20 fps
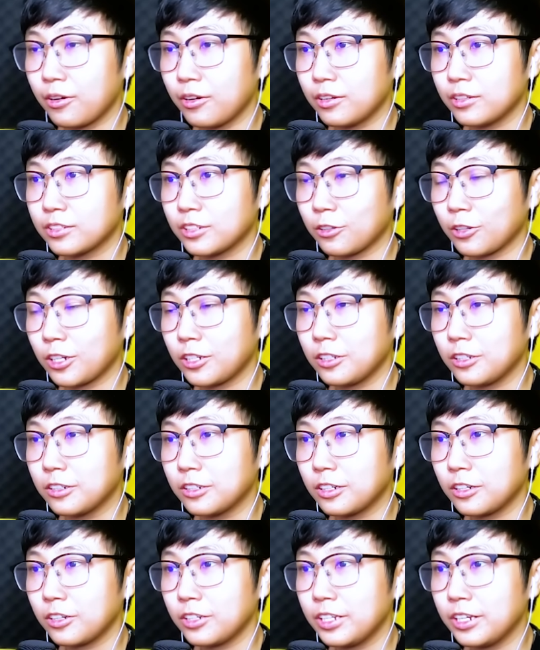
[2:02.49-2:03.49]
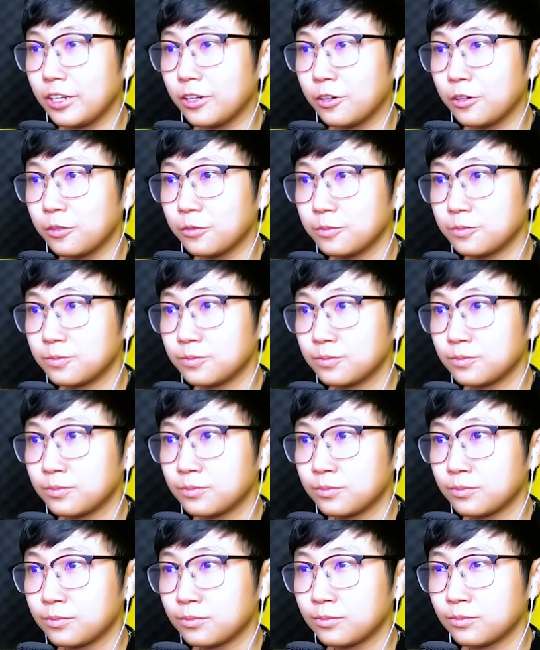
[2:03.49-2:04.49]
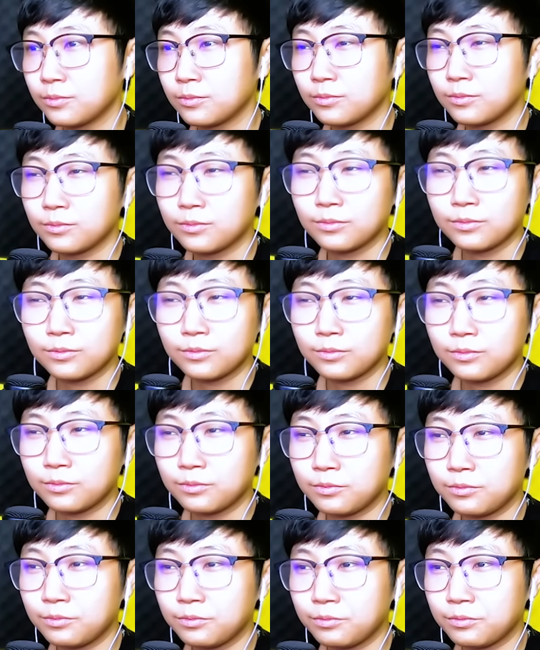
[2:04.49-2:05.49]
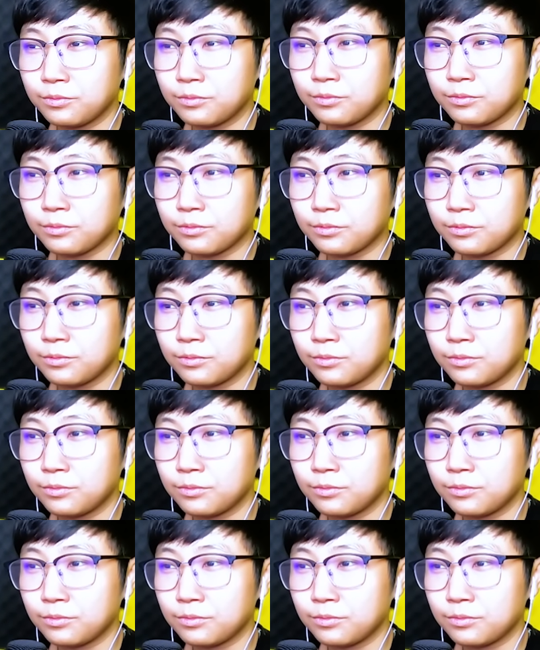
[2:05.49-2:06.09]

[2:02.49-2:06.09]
coi sau cánh cửa đó có gì không hmm.